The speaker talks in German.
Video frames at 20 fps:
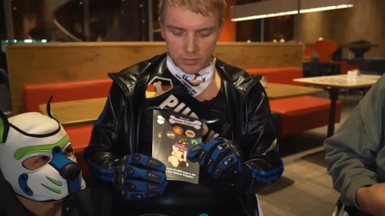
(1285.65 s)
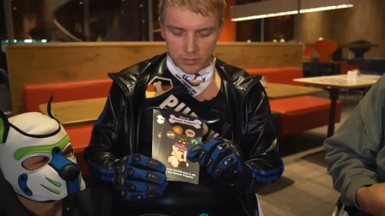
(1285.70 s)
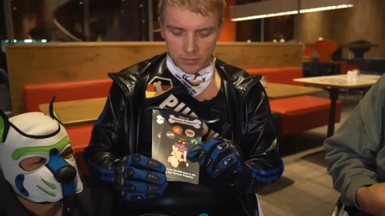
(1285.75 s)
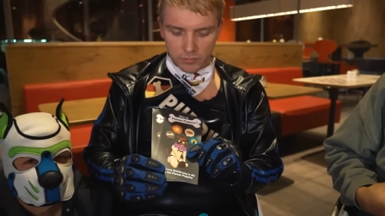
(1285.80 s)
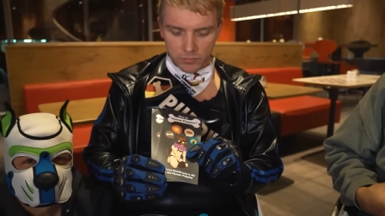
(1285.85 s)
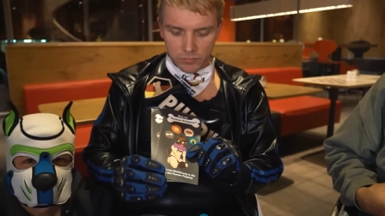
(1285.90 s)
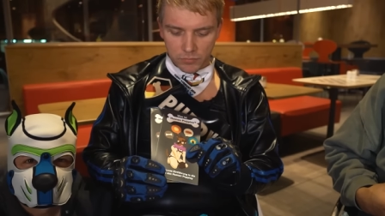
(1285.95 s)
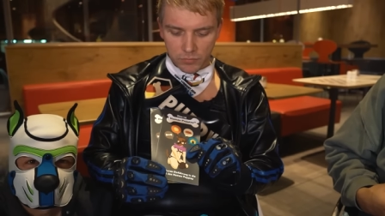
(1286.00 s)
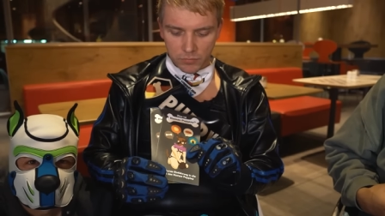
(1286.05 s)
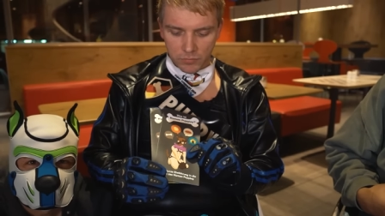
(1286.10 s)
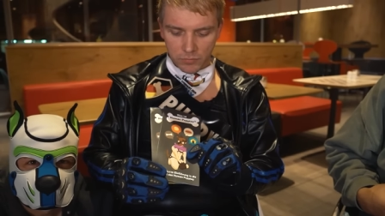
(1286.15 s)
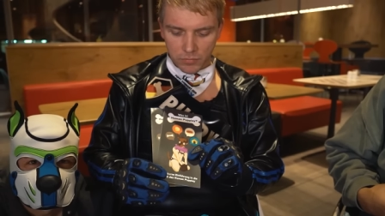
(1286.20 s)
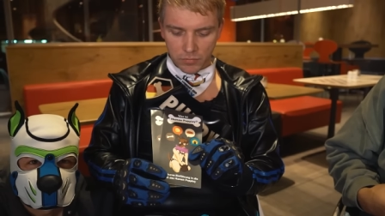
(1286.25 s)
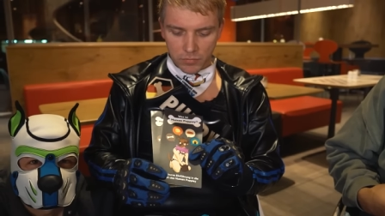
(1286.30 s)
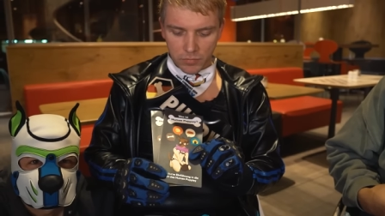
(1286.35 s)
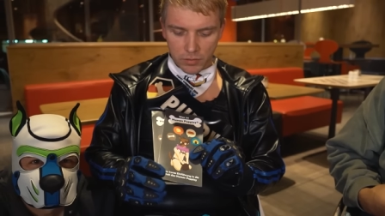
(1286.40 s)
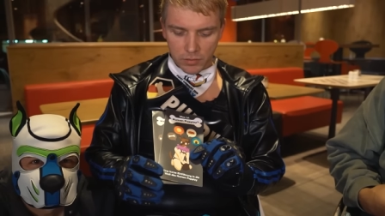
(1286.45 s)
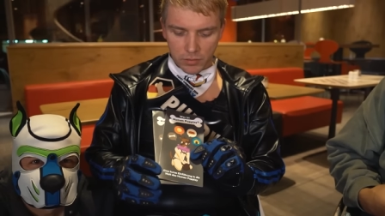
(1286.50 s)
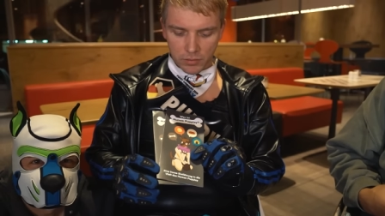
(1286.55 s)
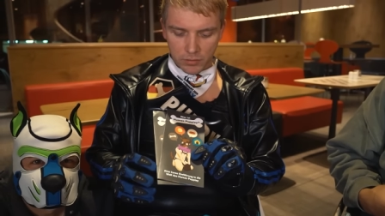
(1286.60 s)
Ähm,
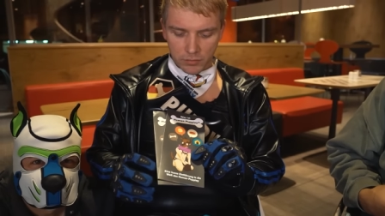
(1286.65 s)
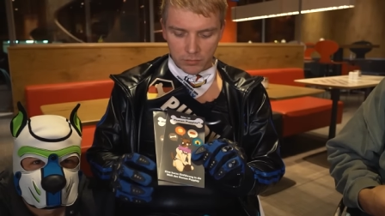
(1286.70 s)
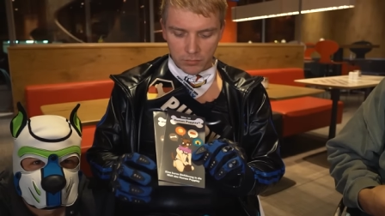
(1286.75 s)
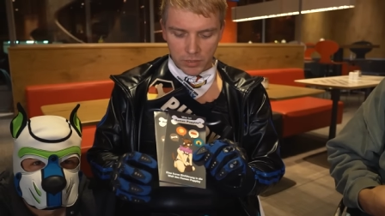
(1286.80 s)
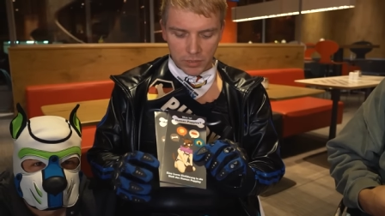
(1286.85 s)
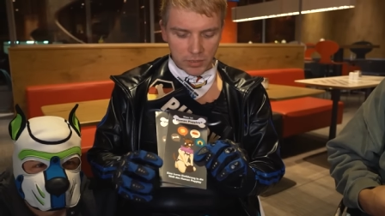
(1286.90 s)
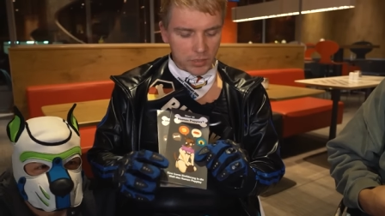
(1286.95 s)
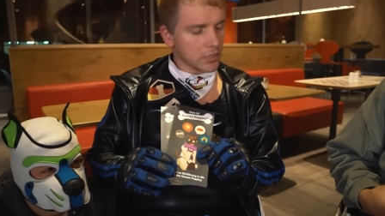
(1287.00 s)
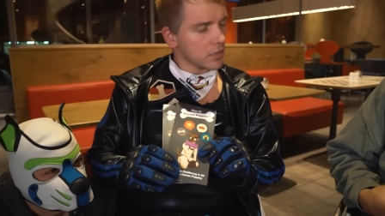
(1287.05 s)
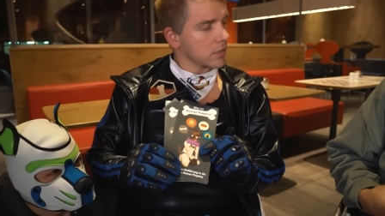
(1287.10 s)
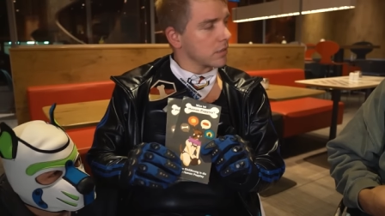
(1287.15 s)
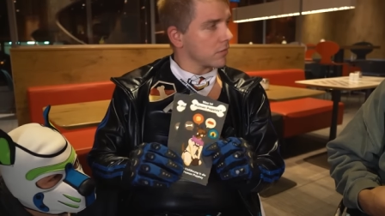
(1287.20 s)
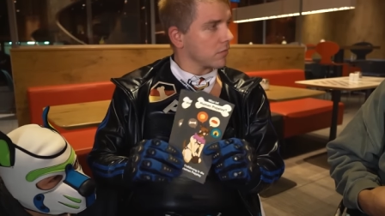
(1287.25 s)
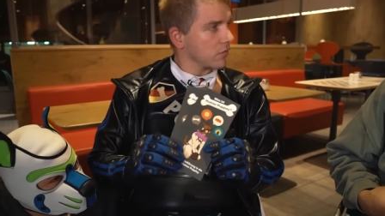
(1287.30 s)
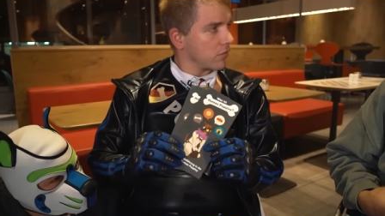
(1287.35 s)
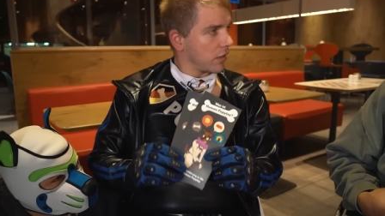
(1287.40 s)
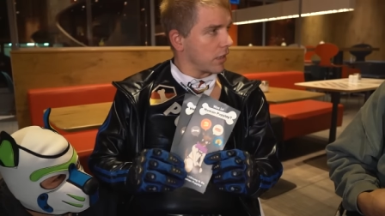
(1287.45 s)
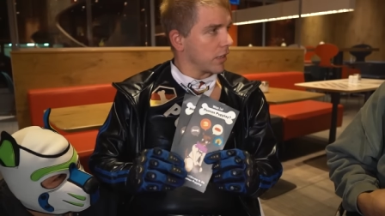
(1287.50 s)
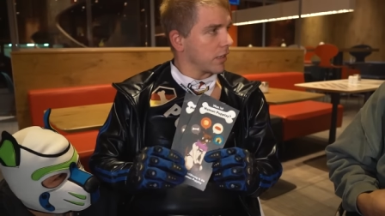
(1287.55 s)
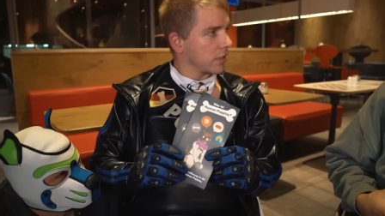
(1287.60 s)
ähm, das ist ein
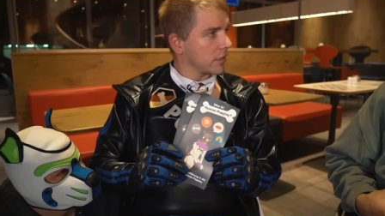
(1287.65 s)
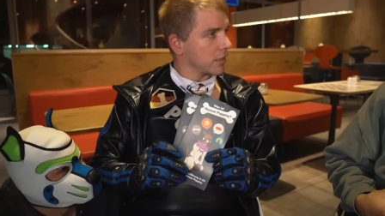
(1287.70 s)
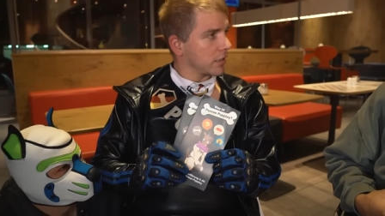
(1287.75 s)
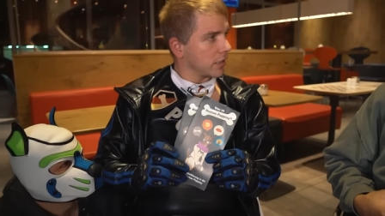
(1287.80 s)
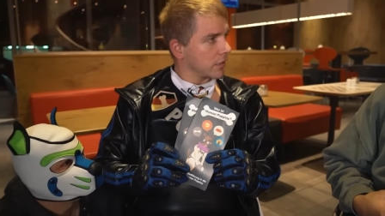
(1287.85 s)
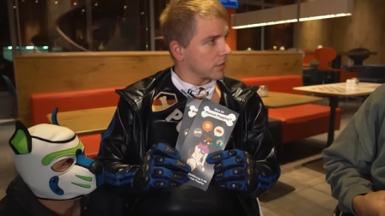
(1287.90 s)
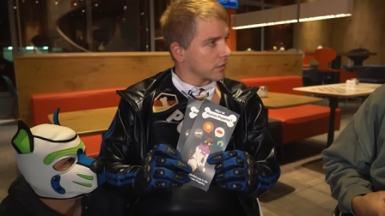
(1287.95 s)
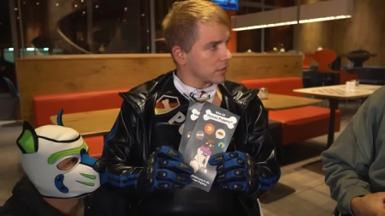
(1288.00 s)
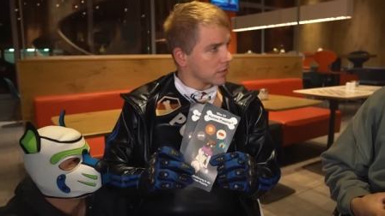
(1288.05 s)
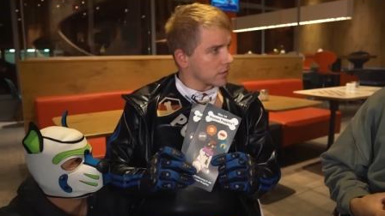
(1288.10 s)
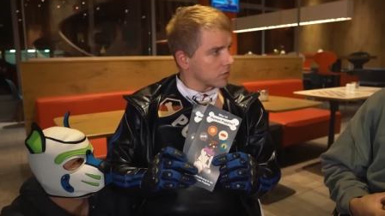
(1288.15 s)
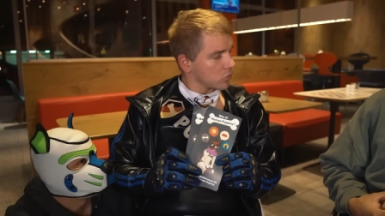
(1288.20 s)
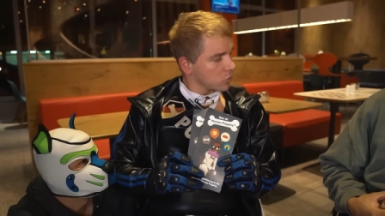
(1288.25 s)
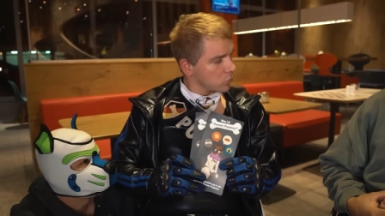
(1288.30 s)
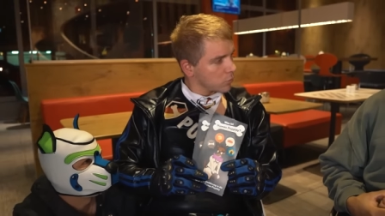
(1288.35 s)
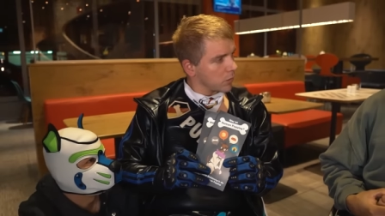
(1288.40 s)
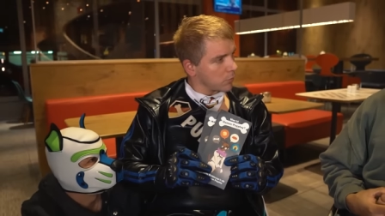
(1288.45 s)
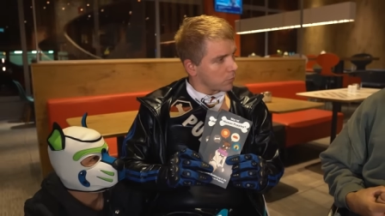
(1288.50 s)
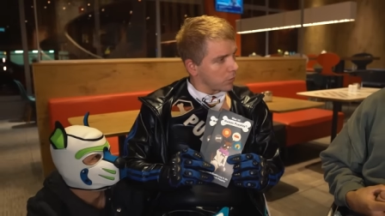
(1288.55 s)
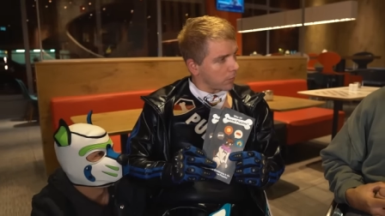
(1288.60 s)
Flyer, der das
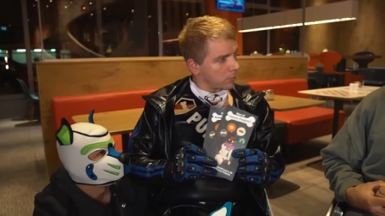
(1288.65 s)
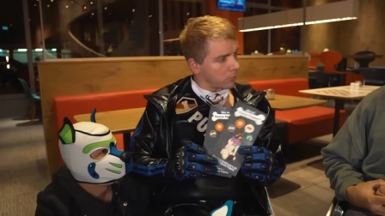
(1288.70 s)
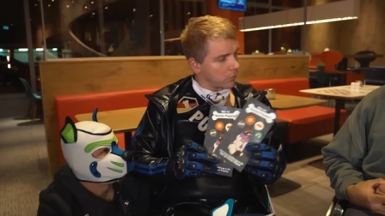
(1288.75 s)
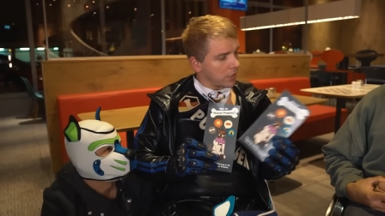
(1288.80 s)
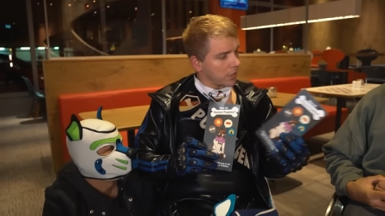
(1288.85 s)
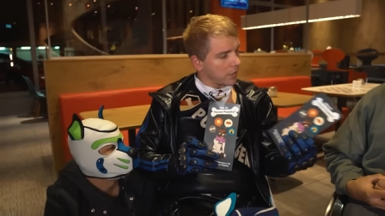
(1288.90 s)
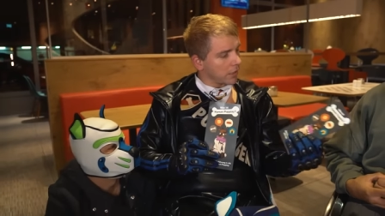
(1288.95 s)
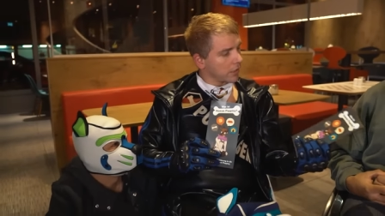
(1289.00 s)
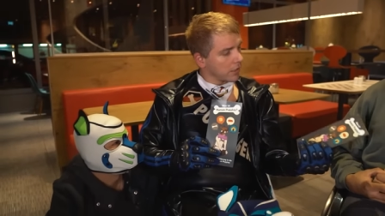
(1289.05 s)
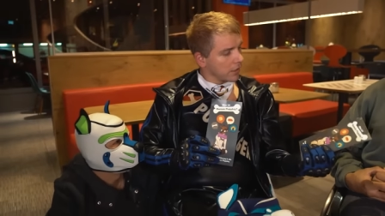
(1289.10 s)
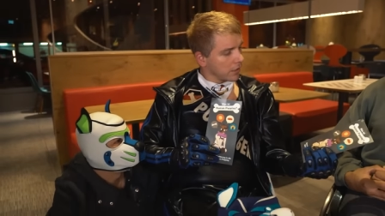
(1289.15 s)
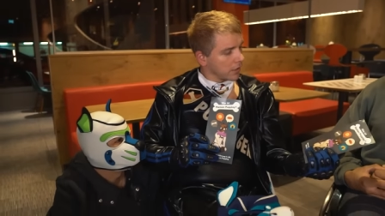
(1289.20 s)
Human Pubplay